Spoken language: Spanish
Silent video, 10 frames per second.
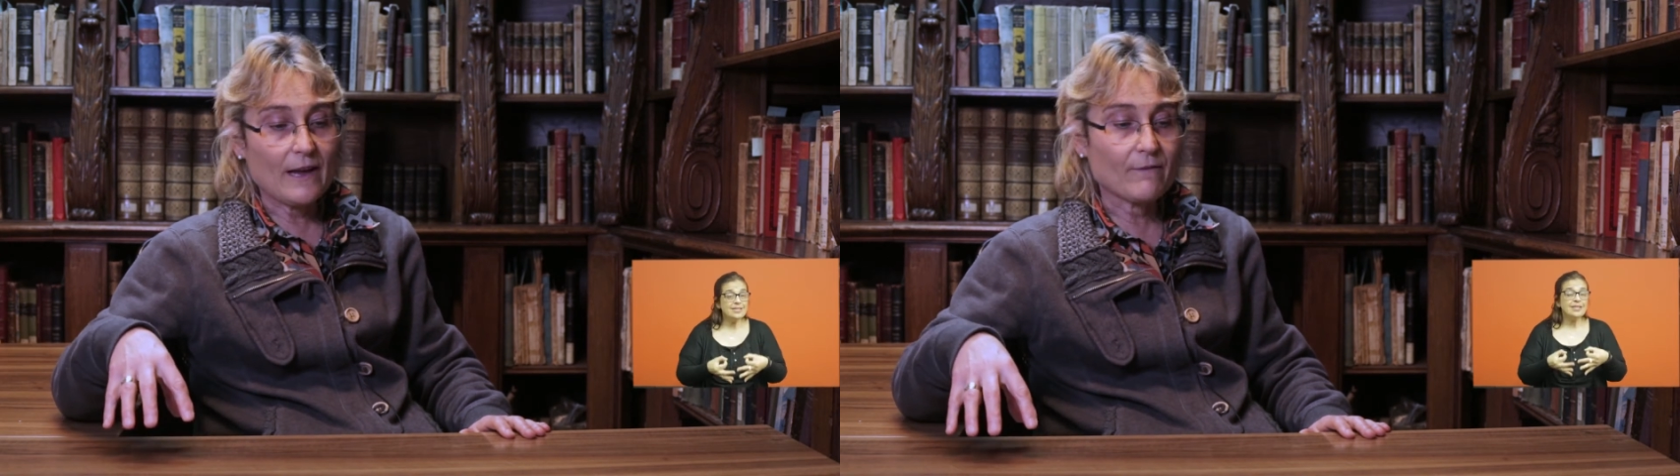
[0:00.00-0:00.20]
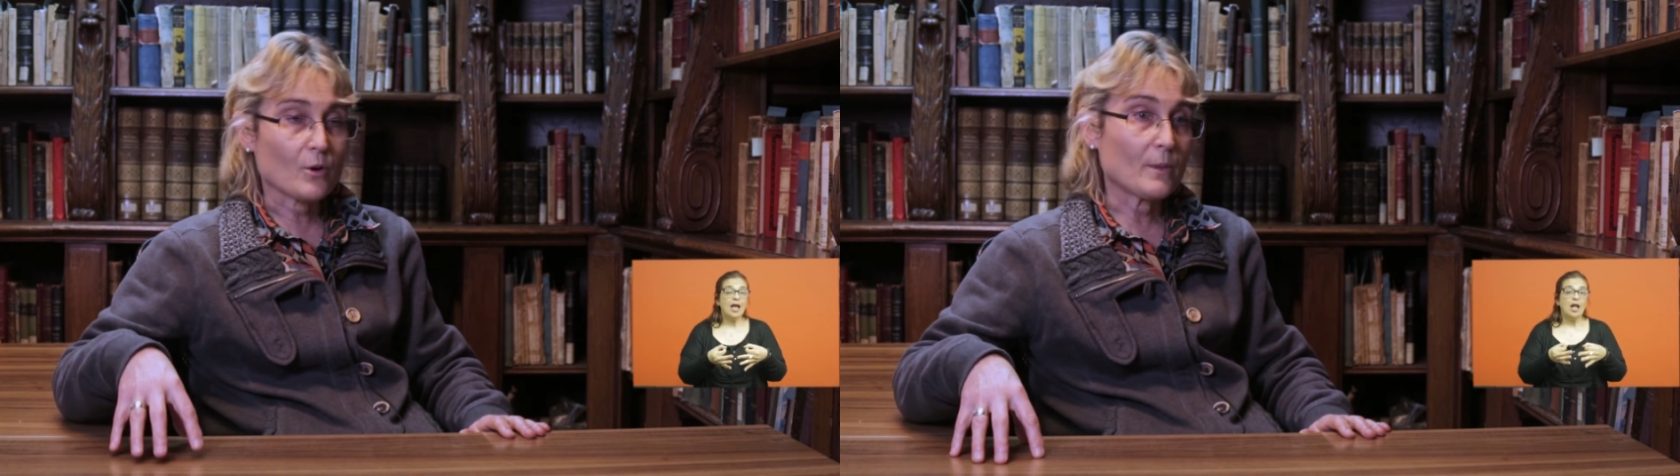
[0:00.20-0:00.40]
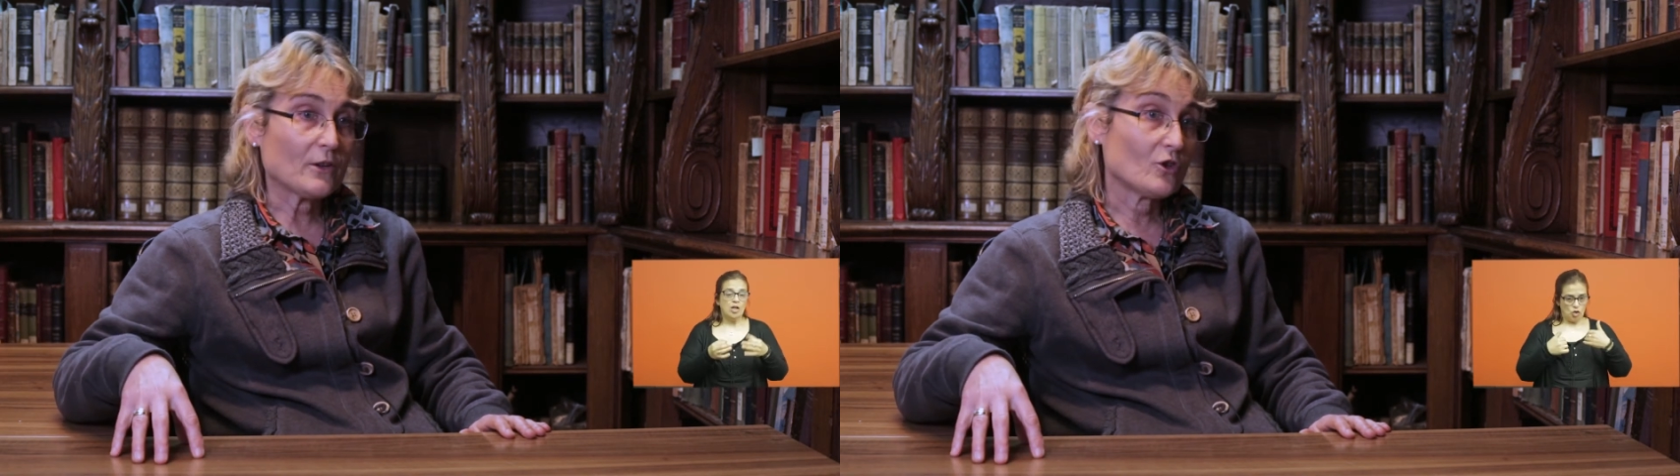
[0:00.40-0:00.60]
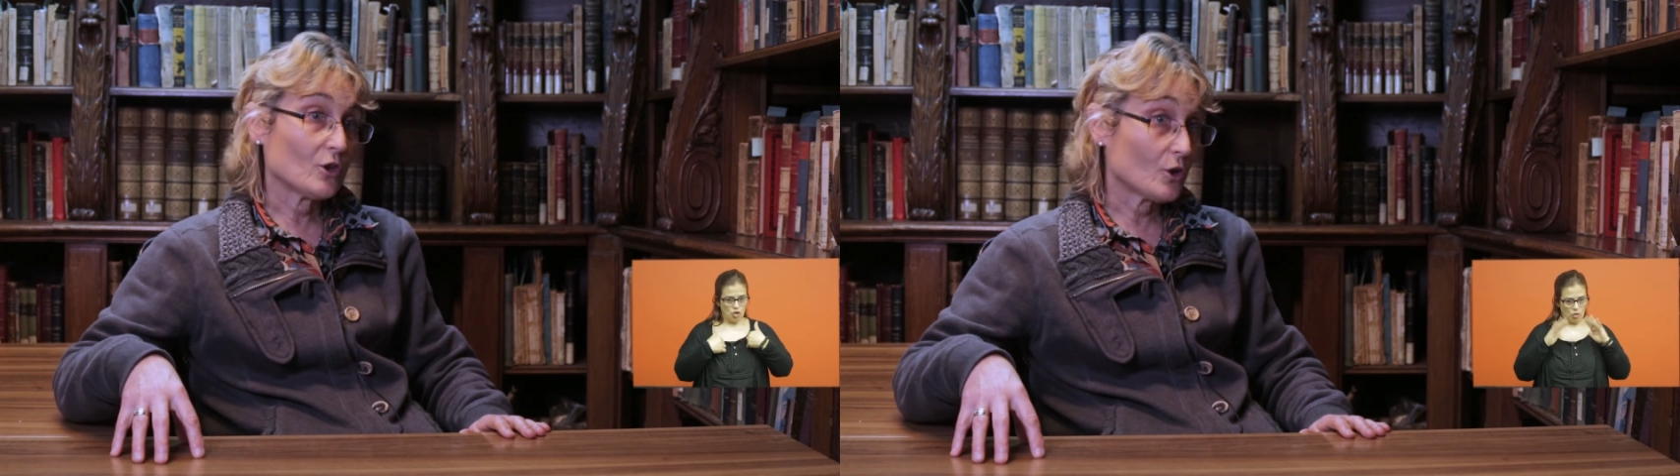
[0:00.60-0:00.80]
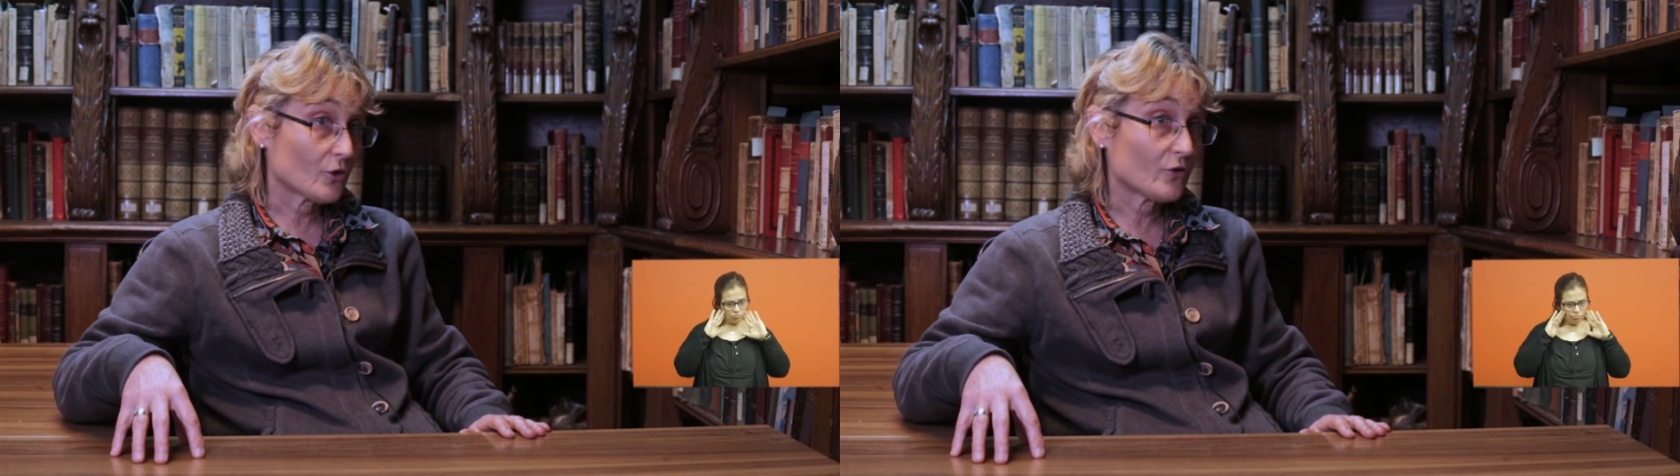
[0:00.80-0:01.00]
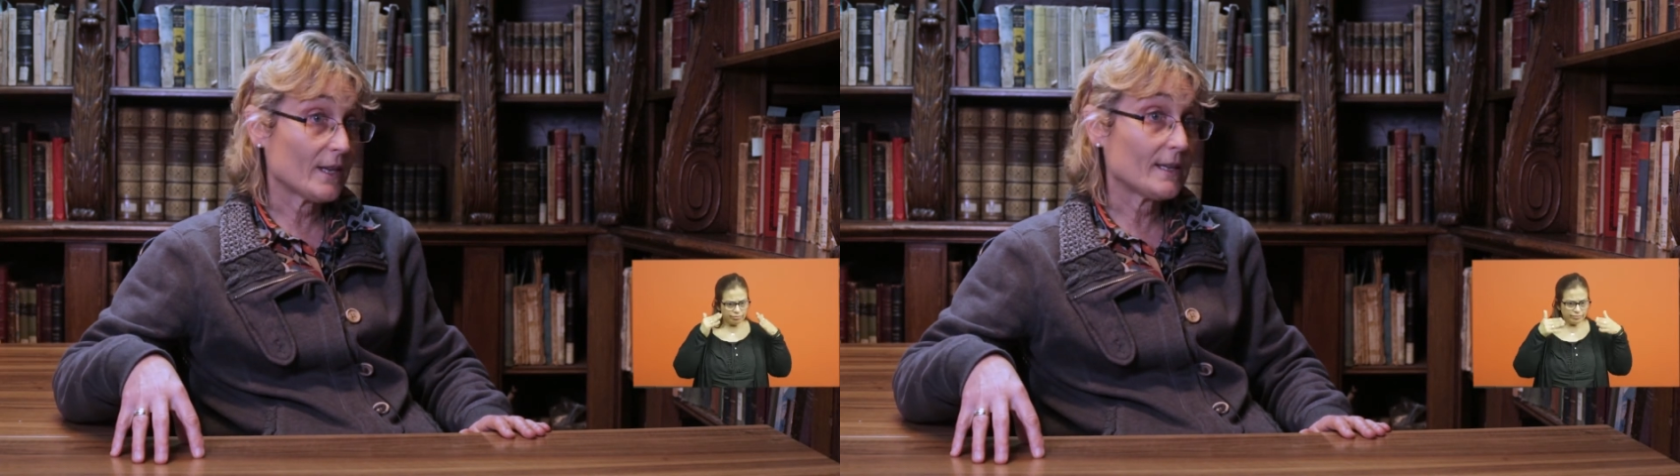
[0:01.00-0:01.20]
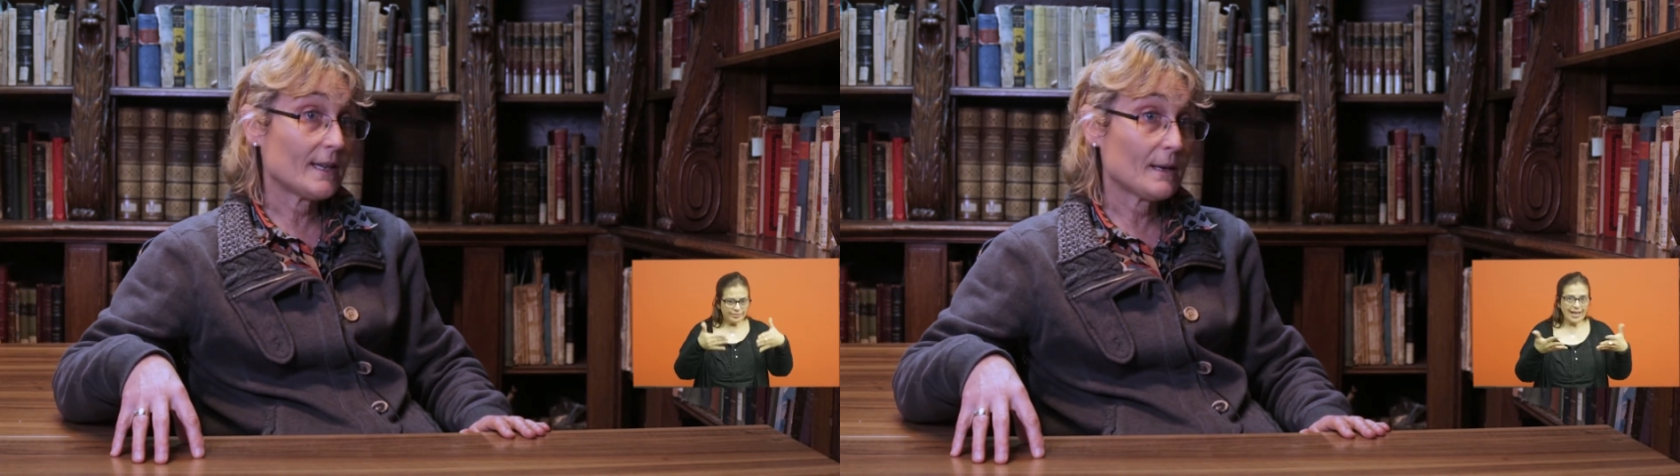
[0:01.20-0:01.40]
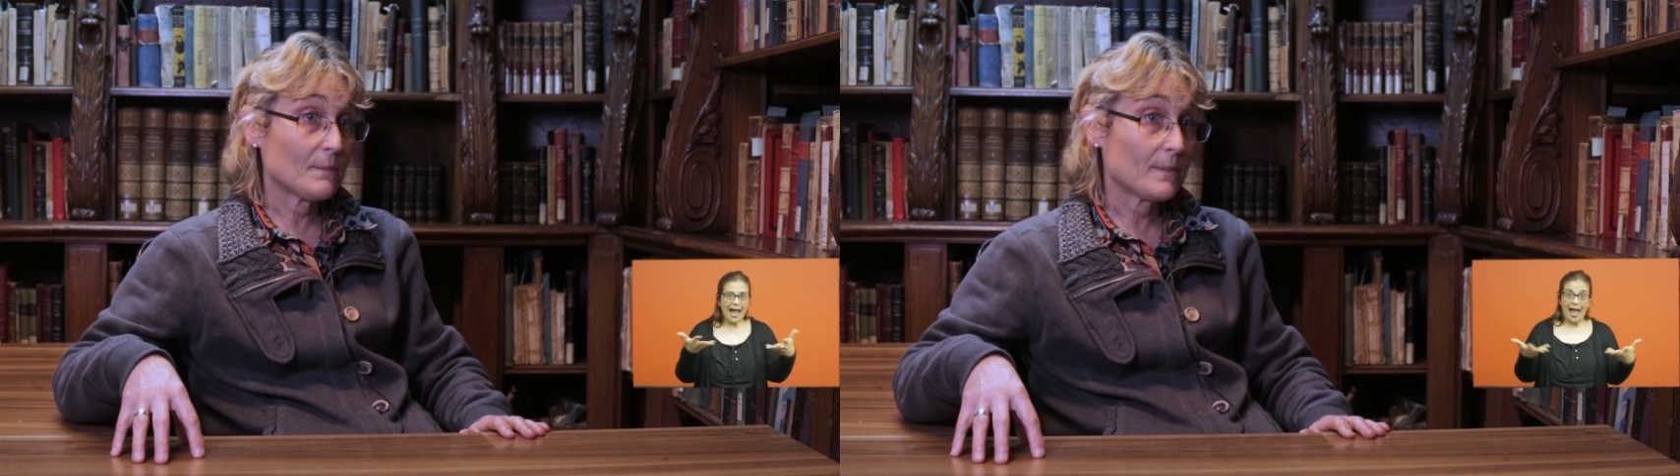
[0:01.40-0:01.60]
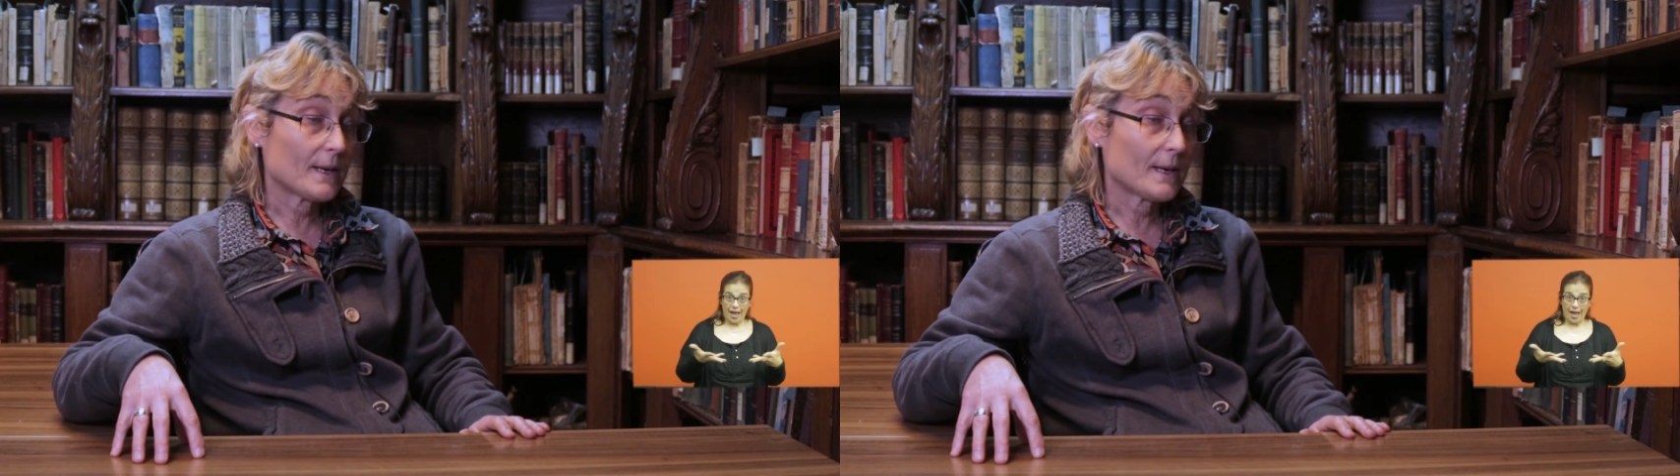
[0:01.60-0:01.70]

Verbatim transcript: la formación docente,